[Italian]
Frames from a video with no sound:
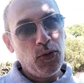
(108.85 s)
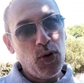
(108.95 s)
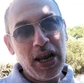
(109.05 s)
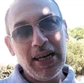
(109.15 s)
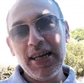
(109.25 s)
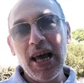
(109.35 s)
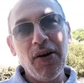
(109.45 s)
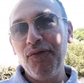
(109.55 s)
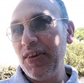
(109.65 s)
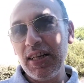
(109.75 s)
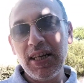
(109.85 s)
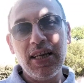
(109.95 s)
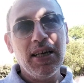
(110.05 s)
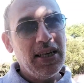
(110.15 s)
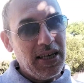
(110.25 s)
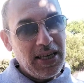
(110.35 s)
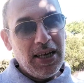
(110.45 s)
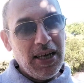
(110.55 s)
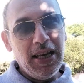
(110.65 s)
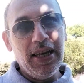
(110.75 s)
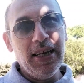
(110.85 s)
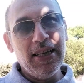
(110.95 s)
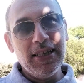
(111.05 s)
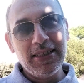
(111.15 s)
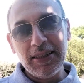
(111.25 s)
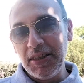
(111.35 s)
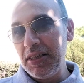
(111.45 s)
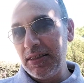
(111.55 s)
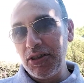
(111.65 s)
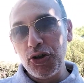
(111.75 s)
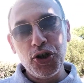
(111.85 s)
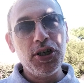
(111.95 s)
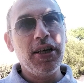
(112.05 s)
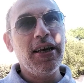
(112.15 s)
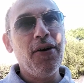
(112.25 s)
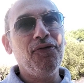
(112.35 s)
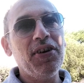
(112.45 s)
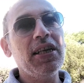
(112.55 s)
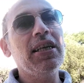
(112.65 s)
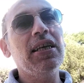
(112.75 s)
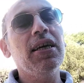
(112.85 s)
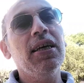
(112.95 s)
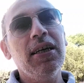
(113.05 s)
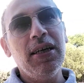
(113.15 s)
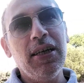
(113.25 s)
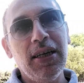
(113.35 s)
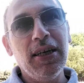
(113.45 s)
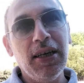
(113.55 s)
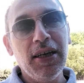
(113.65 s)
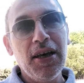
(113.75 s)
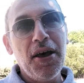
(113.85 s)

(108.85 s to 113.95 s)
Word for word: quelli a fini eh, statistici e a fini eh,